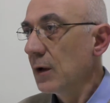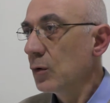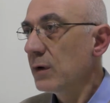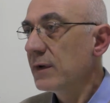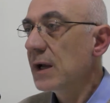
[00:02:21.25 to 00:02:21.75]

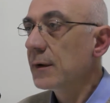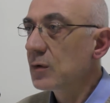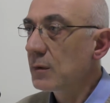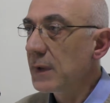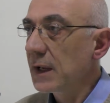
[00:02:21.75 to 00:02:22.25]
Noi vediamo
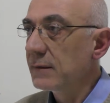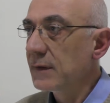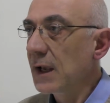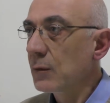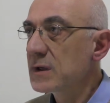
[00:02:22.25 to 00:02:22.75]

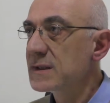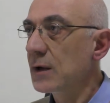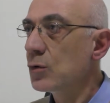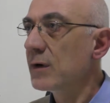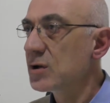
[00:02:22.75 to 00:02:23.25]
attualmente
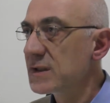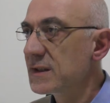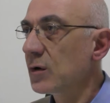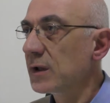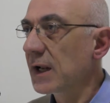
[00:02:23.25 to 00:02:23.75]
questa nuova
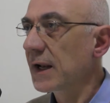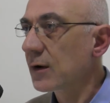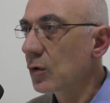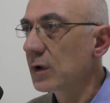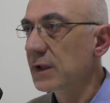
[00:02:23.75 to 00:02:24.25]
gestione della
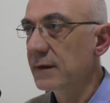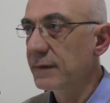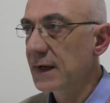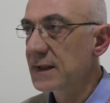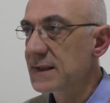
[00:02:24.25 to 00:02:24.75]
raccolta
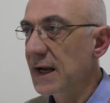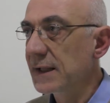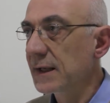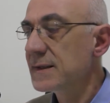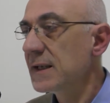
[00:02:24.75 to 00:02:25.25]

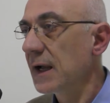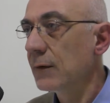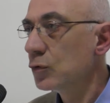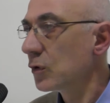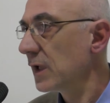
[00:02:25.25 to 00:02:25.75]
differenziata, sì ha
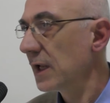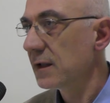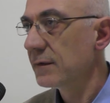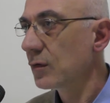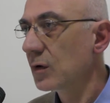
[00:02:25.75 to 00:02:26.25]
avuto delle
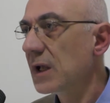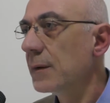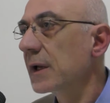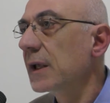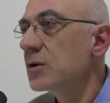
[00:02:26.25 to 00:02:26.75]
difficoltà
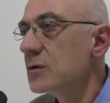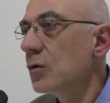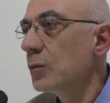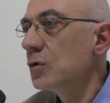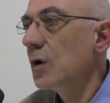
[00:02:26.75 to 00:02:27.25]
perché ci
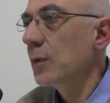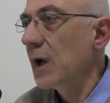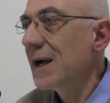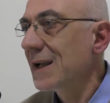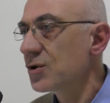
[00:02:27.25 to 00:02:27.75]
sono purtroppo
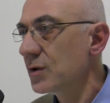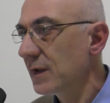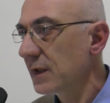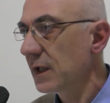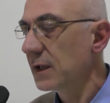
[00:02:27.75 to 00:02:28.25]
anche i
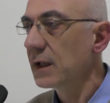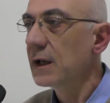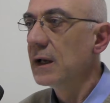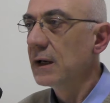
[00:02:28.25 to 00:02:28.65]
cittadini